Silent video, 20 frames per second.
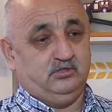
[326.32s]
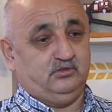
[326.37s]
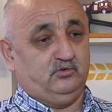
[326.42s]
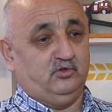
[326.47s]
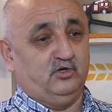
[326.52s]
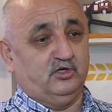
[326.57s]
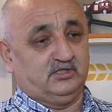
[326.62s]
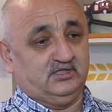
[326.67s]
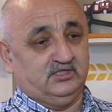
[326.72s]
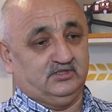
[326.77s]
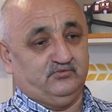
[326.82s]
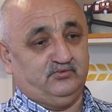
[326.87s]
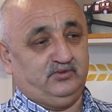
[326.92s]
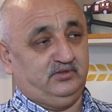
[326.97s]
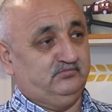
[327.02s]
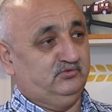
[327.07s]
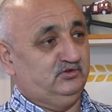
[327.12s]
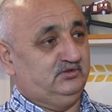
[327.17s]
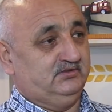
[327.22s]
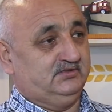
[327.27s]
органов,
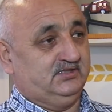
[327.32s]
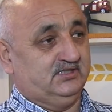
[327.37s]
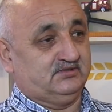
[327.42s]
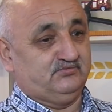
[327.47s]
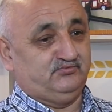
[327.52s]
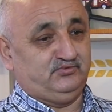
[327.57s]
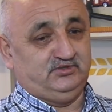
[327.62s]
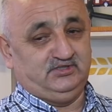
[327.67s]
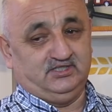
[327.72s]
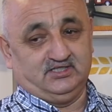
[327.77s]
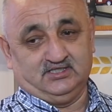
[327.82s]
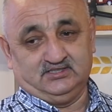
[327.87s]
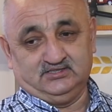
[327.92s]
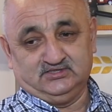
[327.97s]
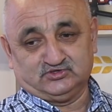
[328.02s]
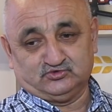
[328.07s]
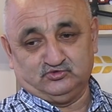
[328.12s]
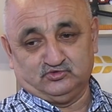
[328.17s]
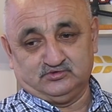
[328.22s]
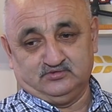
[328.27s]
будем говорить,
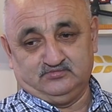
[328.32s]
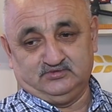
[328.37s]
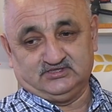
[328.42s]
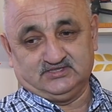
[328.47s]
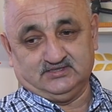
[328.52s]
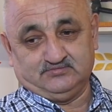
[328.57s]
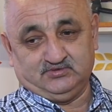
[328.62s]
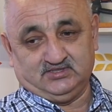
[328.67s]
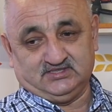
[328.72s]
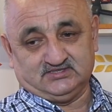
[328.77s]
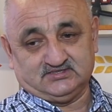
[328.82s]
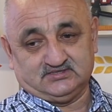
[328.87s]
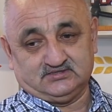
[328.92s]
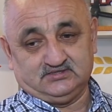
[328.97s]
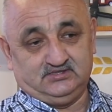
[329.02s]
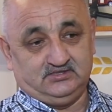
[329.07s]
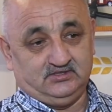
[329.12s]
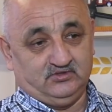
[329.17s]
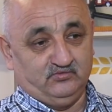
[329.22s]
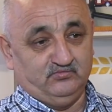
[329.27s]
Федеральной службы безопасности
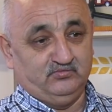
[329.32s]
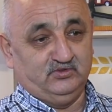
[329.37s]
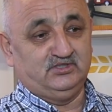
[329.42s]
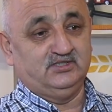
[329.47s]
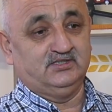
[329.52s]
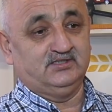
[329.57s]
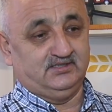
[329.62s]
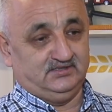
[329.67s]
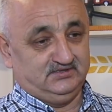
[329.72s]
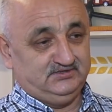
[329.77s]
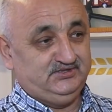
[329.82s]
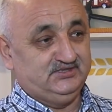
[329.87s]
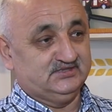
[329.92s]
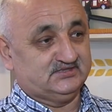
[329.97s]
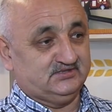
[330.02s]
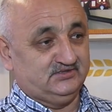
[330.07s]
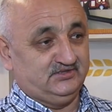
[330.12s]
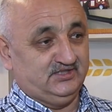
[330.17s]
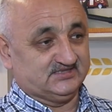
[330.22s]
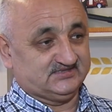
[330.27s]
и МВД
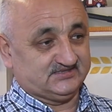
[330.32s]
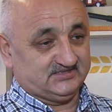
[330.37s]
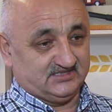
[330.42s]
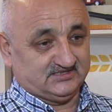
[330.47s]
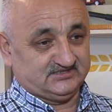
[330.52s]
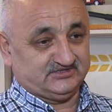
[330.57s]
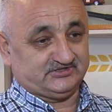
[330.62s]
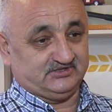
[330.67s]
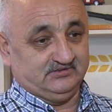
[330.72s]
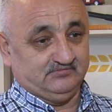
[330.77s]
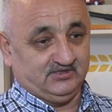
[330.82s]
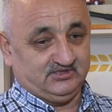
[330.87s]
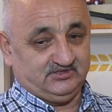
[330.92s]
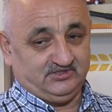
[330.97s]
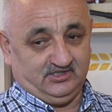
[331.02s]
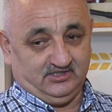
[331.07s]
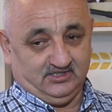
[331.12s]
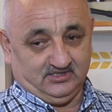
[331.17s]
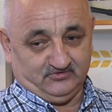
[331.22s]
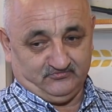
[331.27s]
есть достаточно
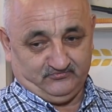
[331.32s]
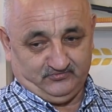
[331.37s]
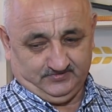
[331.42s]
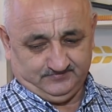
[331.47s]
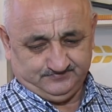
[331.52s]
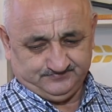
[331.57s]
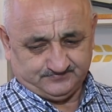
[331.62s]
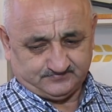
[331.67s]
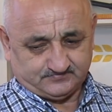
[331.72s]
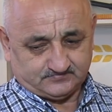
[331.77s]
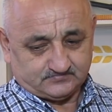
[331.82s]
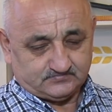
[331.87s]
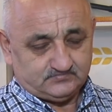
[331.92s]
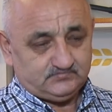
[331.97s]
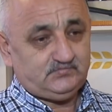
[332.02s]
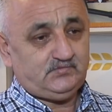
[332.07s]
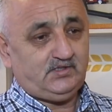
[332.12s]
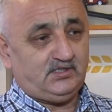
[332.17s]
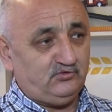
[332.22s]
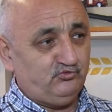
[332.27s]
материалов,
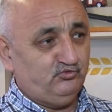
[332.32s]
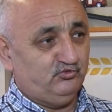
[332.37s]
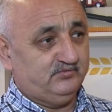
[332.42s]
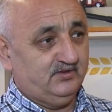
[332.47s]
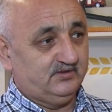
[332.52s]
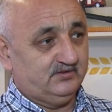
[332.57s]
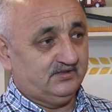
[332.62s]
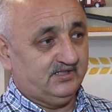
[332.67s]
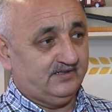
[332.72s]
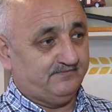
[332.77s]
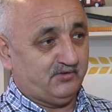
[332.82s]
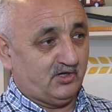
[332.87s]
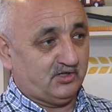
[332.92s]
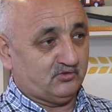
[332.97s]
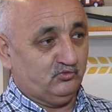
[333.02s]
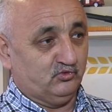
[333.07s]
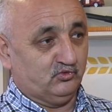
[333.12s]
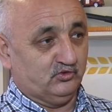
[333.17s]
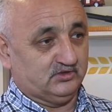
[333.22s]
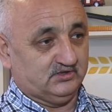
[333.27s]
думаю, на
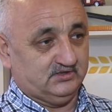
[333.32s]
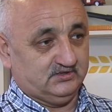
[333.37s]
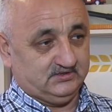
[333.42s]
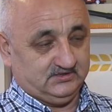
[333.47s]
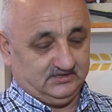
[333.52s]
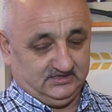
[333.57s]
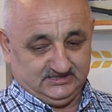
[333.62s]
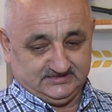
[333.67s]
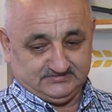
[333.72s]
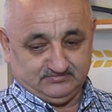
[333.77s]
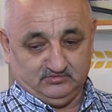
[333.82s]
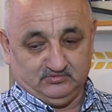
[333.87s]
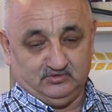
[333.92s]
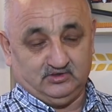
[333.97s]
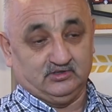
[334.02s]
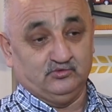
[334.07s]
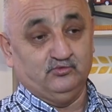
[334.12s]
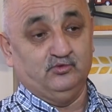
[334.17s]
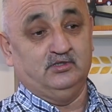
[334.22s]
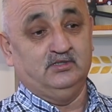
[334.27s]
прокурора
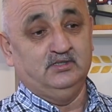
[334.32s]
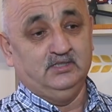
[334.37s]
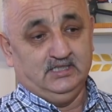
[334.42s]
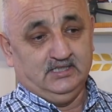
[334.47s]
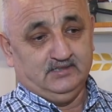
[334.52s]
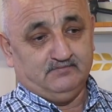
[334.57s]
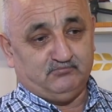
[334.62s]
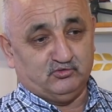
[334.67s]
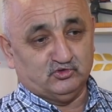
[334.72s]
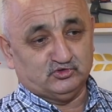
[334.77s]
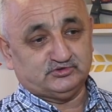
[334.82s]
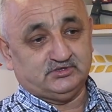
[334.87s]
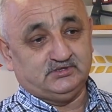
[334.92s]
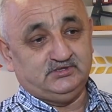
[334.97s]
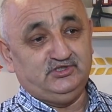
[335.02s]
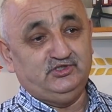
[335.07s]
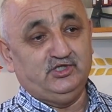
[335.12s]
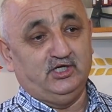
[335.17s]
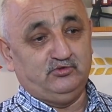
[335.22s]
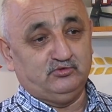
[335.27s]
республики, но просто
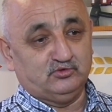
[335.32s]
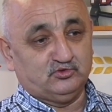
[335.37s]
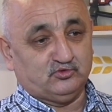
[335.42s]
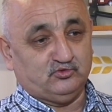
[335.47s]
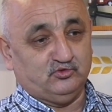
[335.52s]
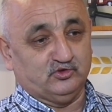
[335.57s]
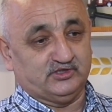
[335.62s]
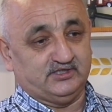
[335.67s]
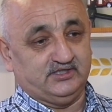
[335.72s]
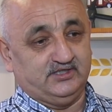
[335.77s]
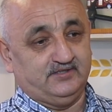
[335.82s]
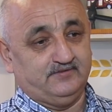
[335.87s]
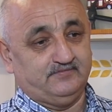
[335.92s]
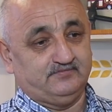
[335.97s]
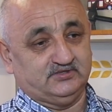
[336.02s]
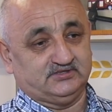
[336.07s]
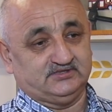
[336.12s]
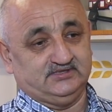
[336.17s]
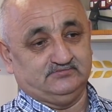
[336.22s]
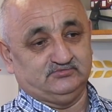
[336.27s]
не дают ход,
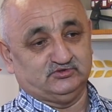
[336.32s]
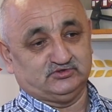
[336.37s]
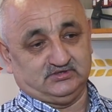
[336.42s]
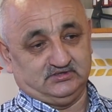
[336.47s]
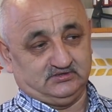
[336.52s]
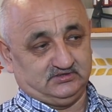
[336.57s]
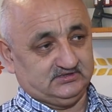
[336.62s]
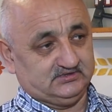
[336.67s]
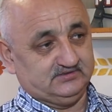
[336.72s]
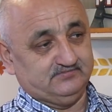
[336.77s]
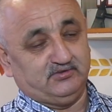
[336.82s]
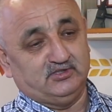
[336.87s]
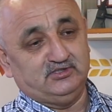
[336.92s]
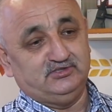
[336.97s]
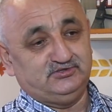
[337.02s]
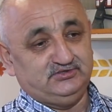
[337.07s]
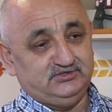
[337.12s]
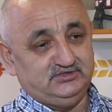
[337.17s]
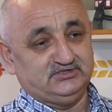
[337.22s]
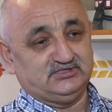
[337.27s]
потому что это
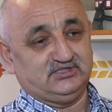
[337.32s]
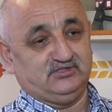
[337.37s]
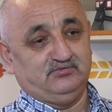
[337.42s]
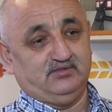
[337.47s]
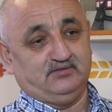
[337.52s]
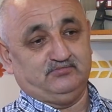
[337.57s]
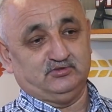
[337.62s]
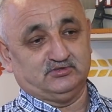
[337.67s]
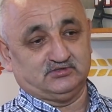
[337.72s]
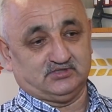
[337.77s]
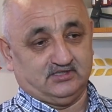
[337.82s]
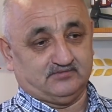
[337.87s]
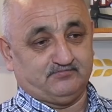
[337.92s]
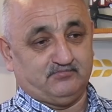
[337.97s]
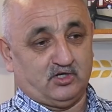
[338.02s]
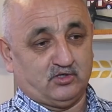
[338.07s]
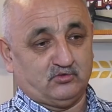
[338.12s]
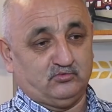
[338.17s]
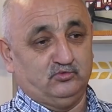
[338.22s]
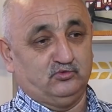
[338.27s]
политический вопрос, как
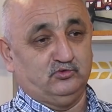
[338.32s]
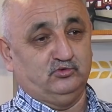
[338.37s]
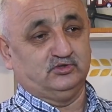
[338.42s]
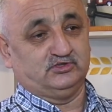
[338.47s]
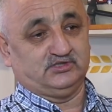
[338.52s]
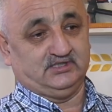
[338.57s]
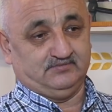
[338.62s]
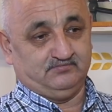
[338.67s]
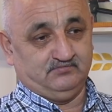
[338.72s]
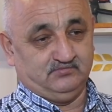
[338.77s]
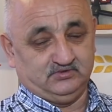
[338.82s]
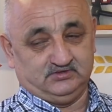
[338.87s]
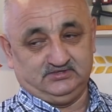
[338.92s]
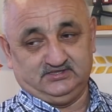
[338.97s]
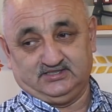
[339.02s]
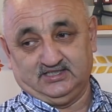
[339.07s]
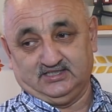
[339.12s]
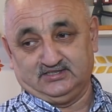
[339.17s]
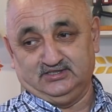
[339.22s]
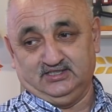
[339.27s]
прокурор там и
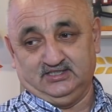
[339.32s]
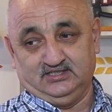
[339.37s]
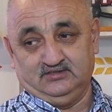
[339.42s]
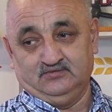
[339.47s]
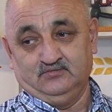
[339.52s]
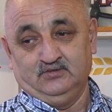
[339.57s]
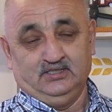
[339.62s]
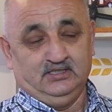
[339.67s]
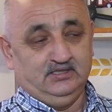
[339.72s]
так далее.